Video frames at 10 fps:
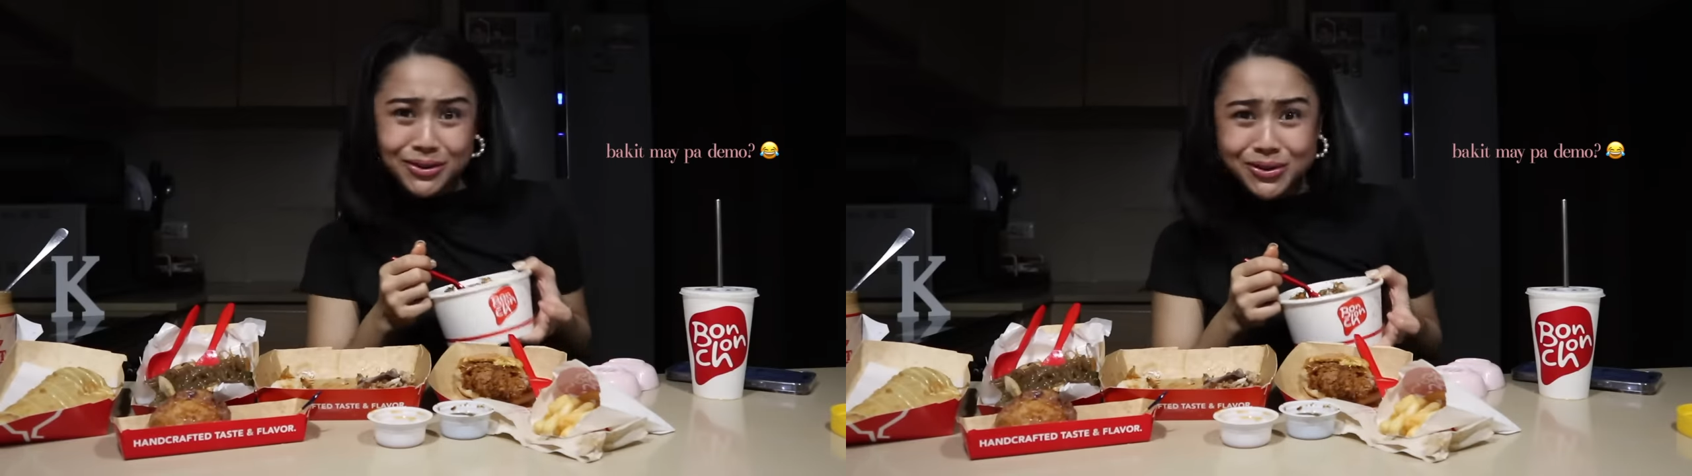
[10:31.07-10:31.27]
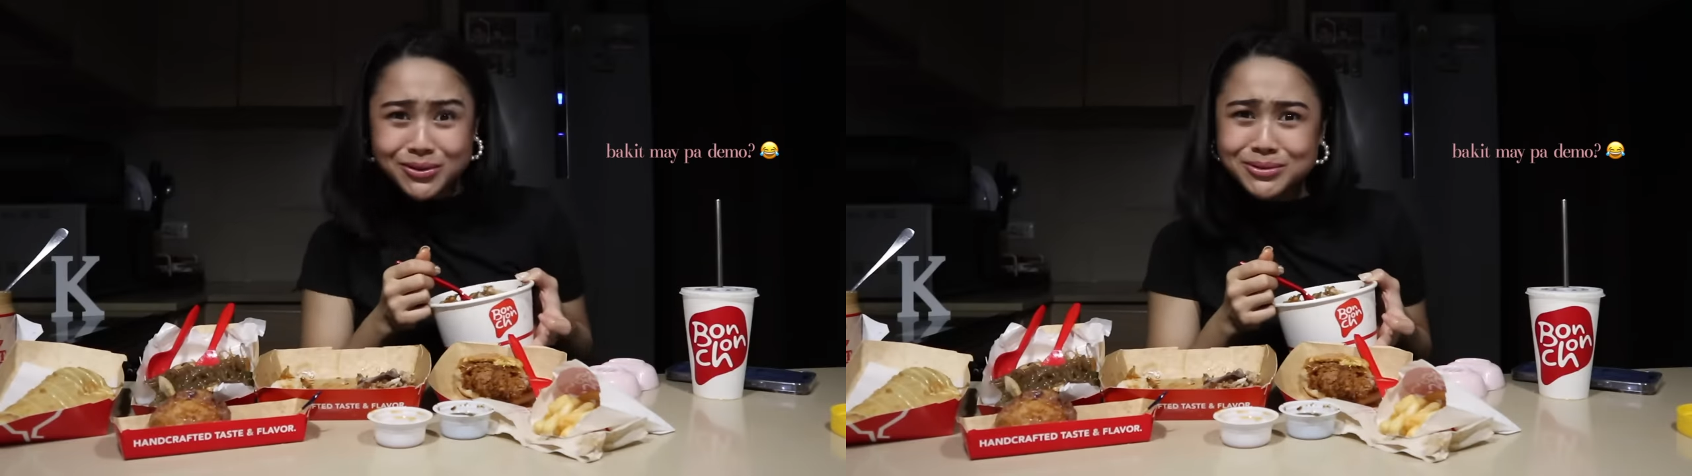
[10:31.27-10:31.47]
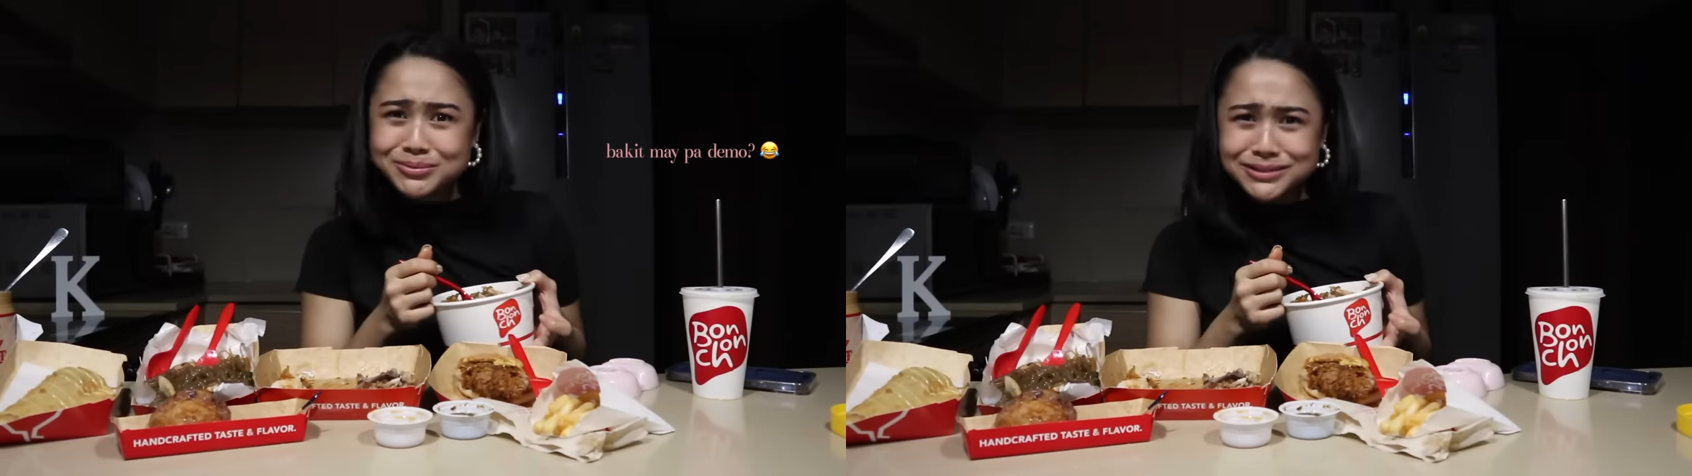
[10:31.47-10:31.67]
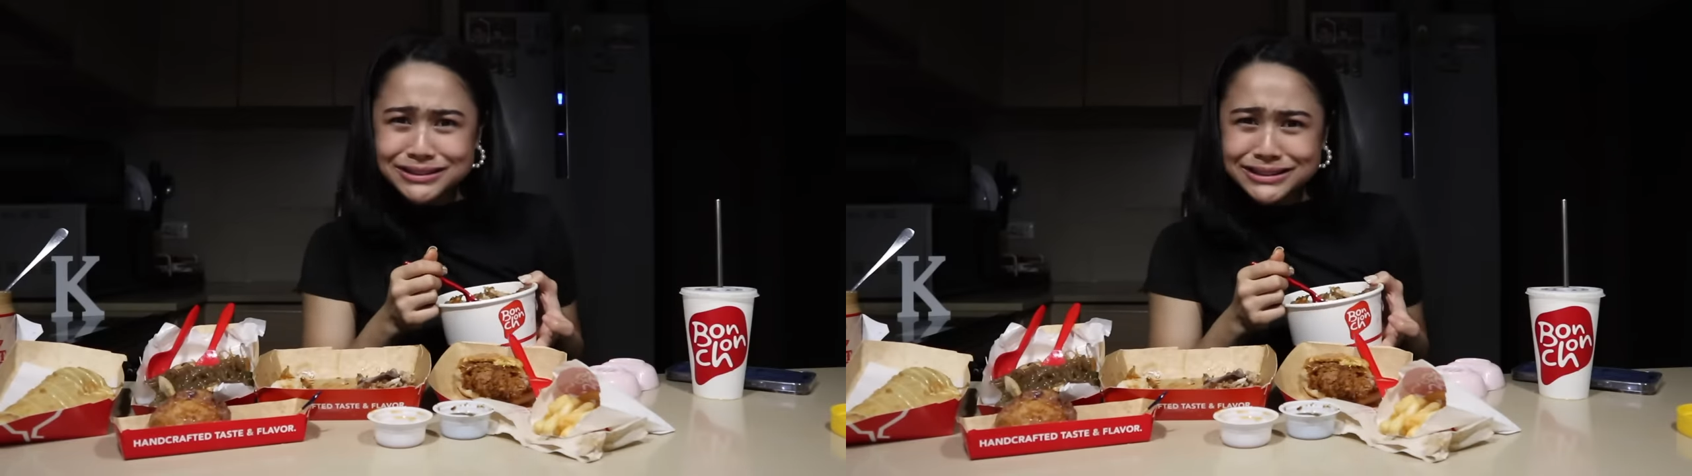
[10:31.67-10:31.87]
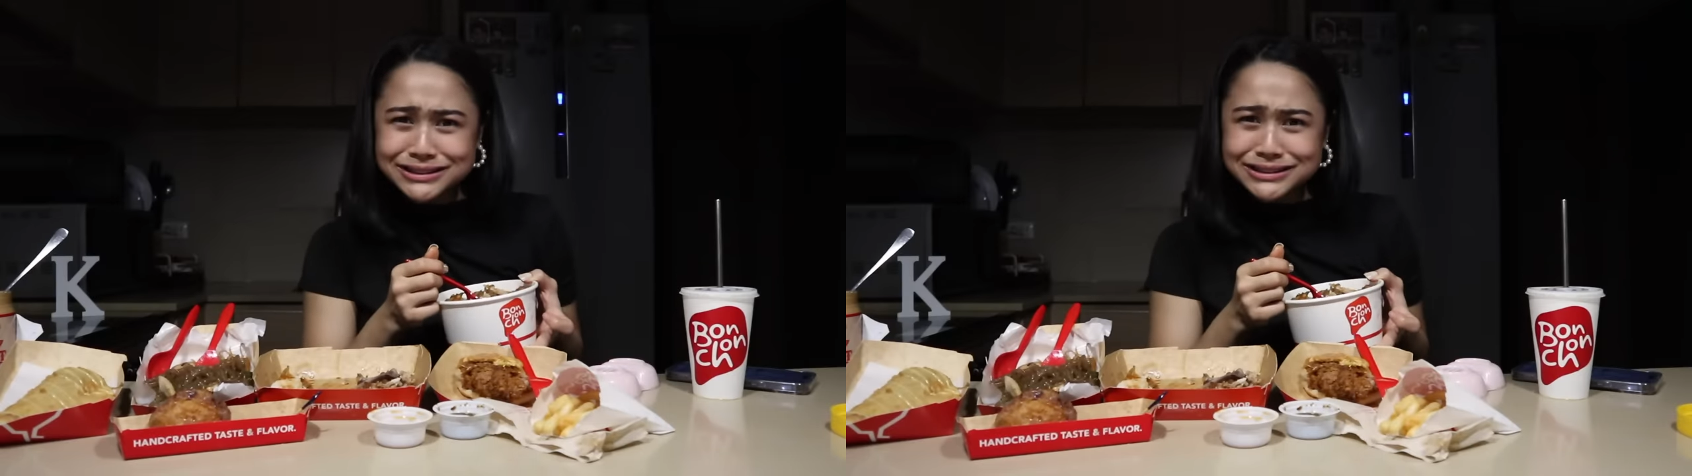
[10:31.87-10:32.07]
mo.
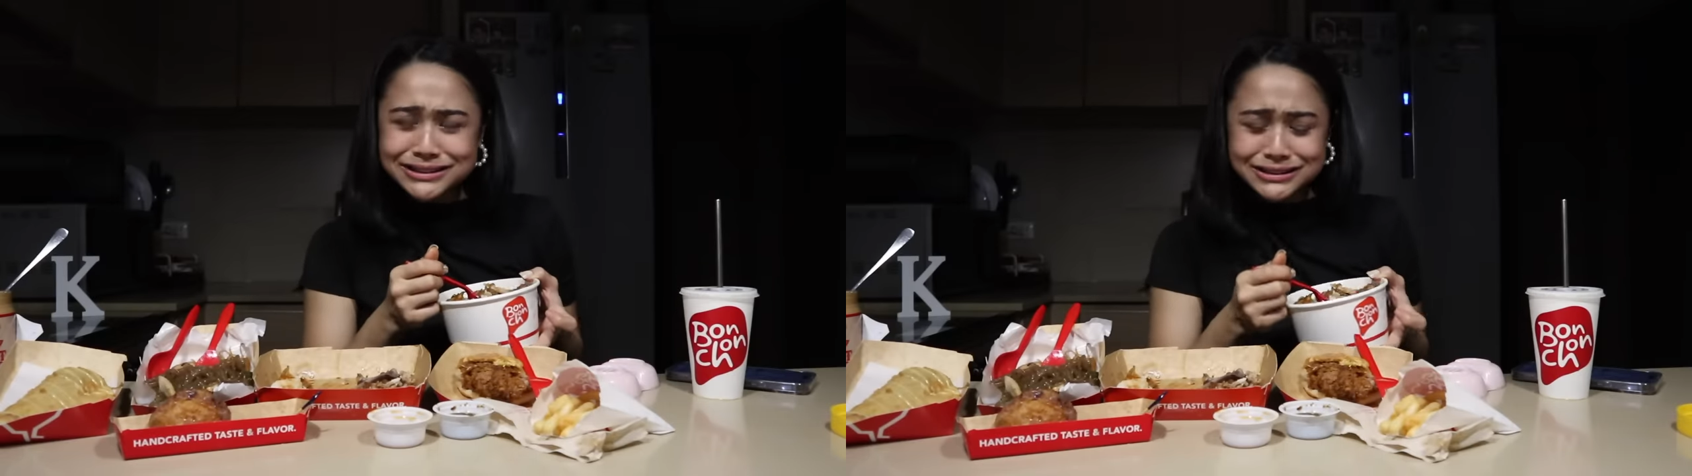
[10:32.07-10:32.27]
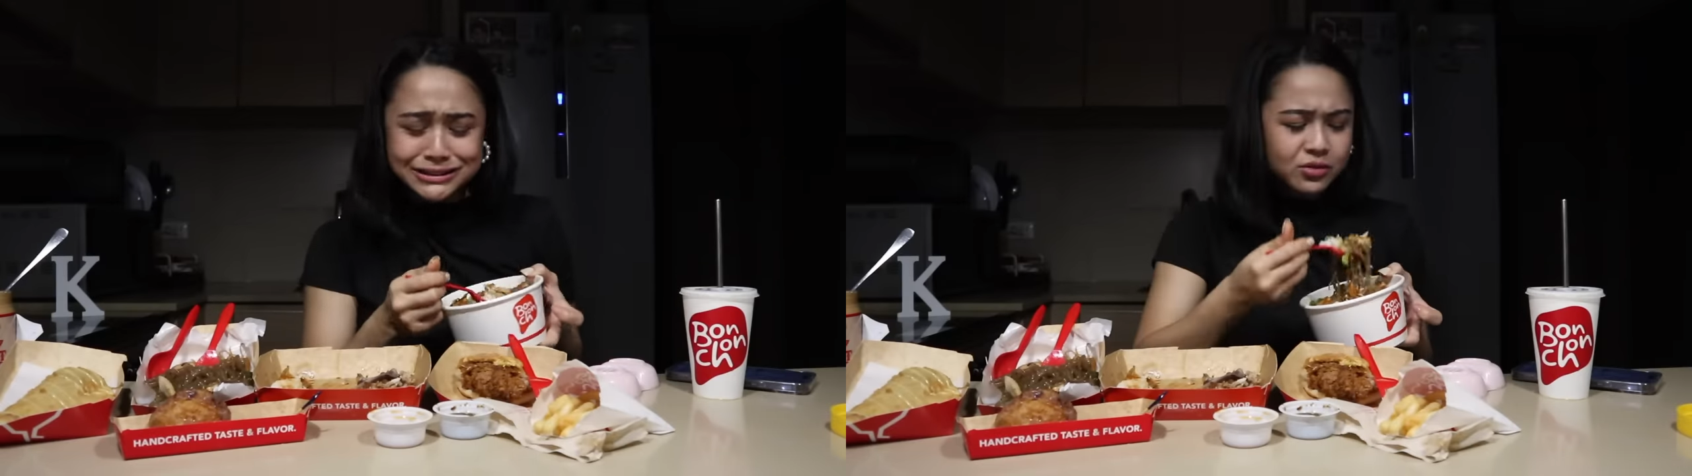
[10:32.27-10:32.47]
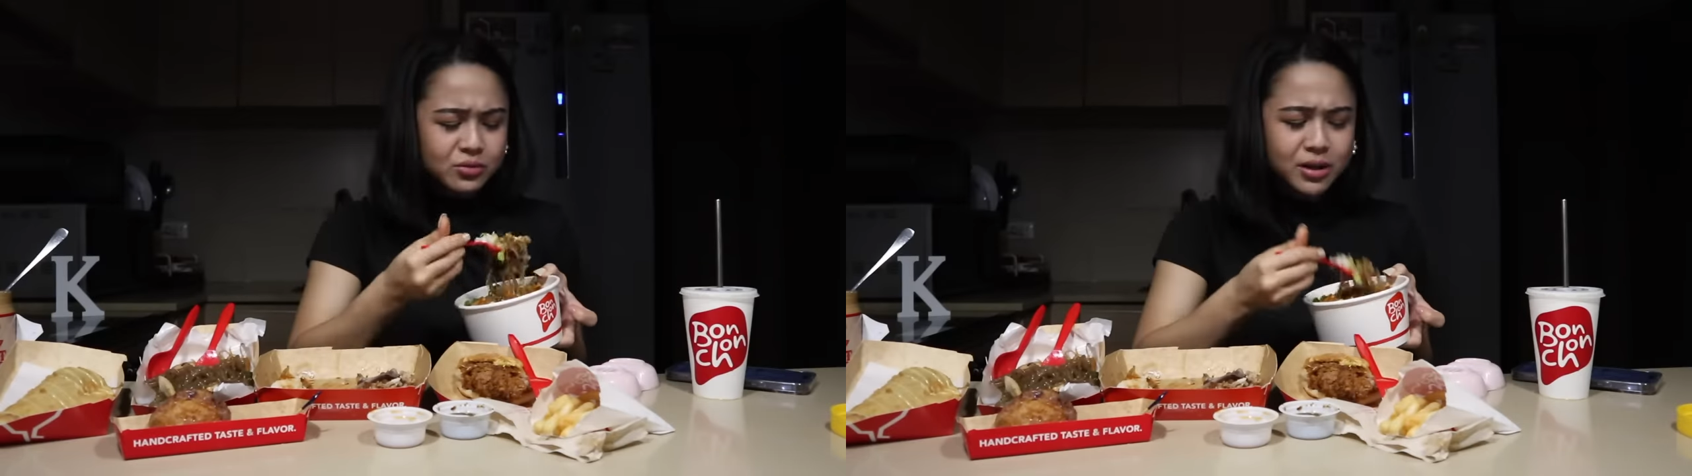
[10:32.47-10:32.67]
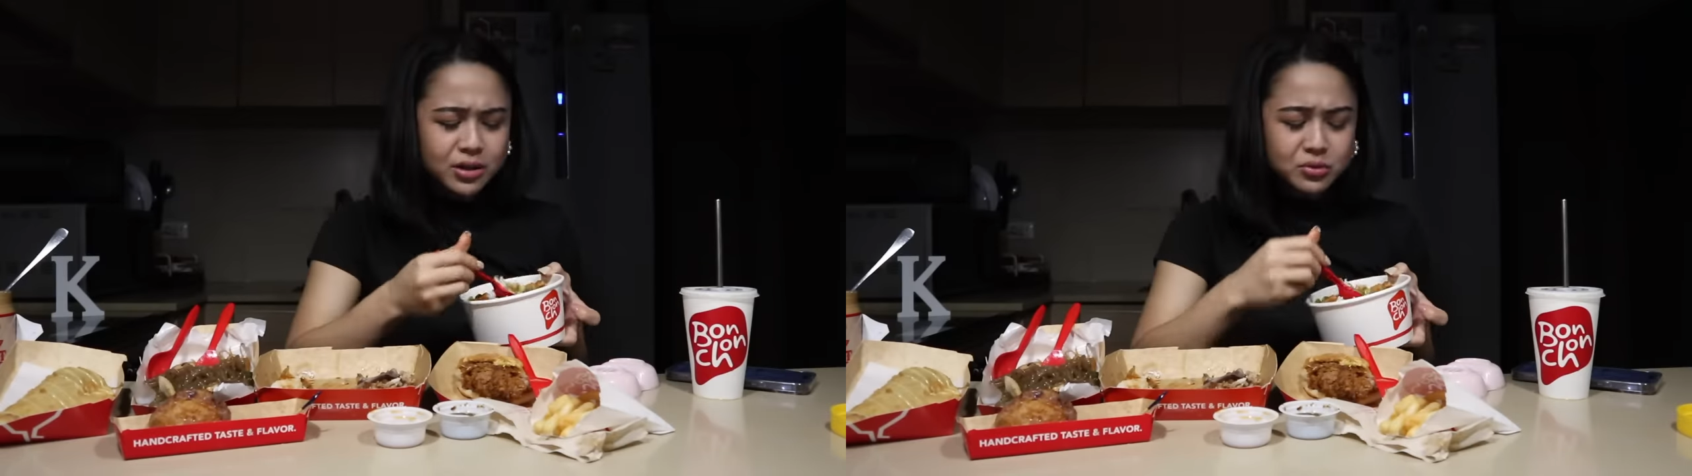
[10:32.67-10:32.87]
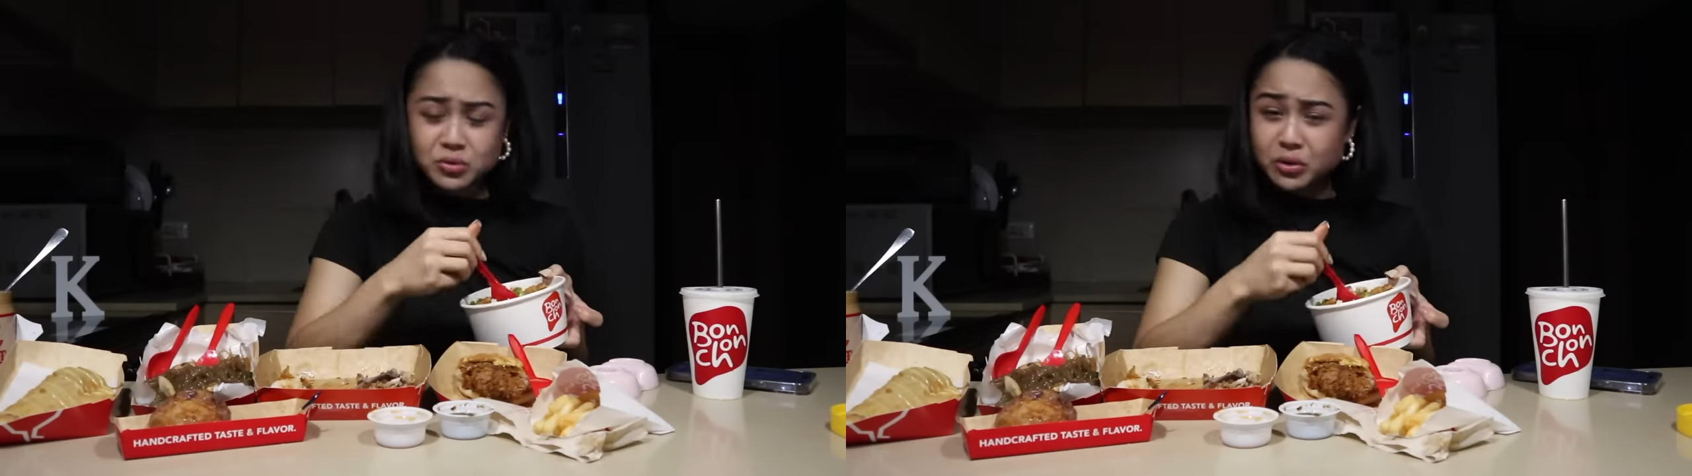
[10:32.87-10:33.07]
Yung
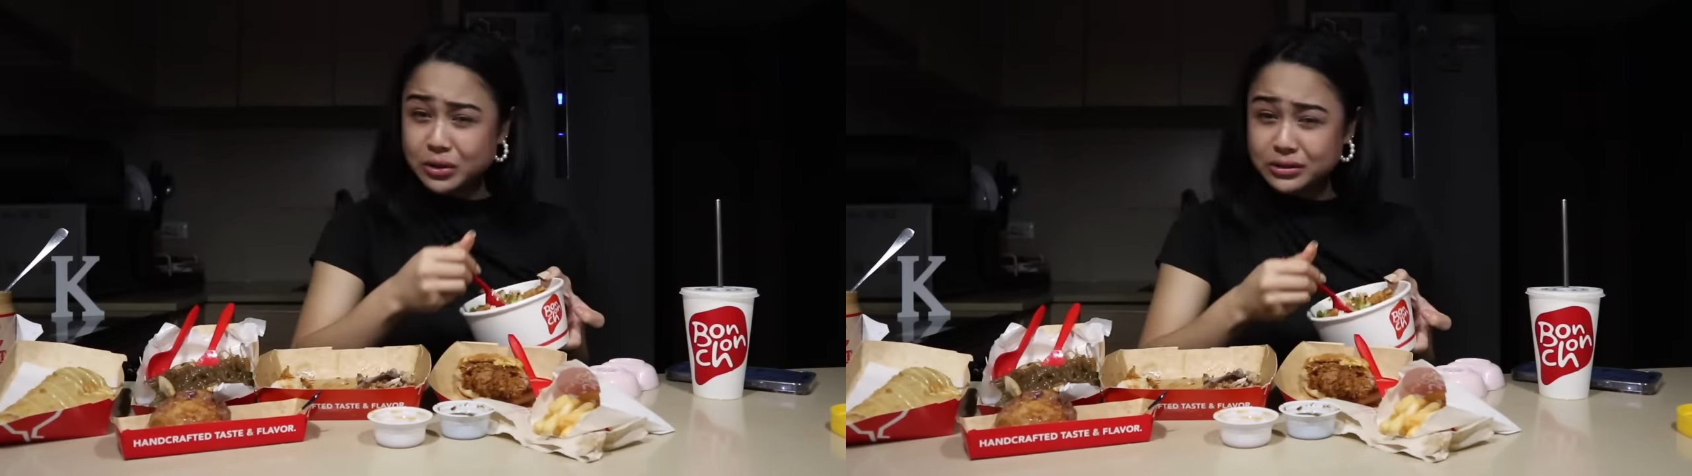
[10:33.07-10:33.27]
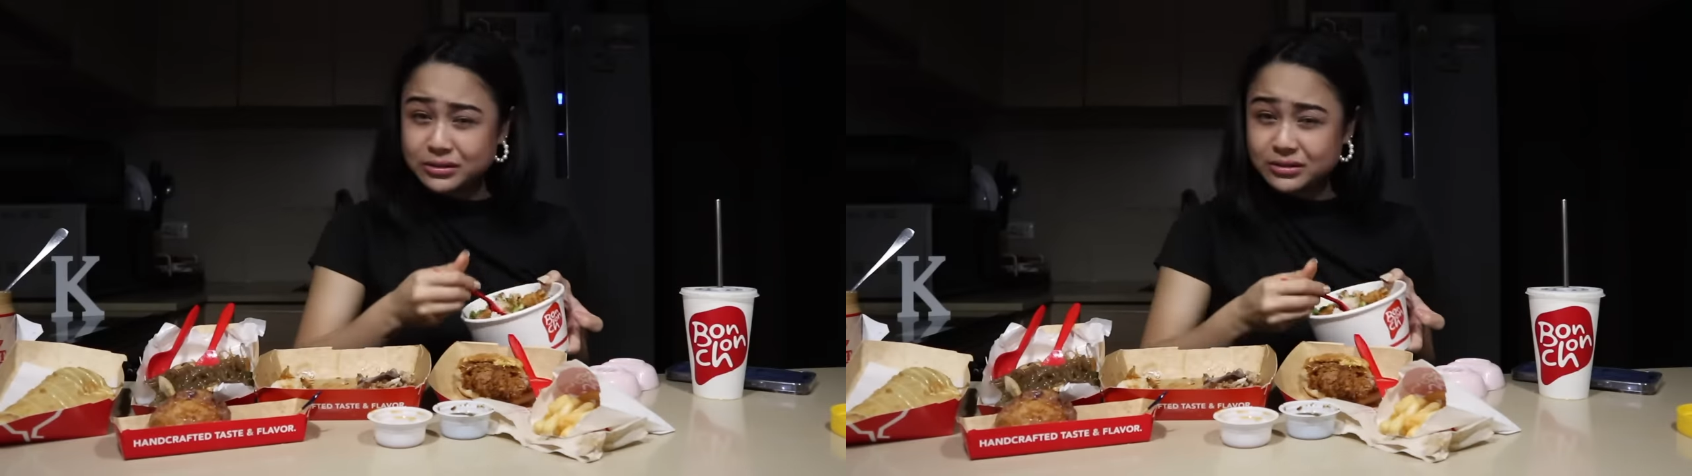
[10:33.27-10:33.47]
mga uod,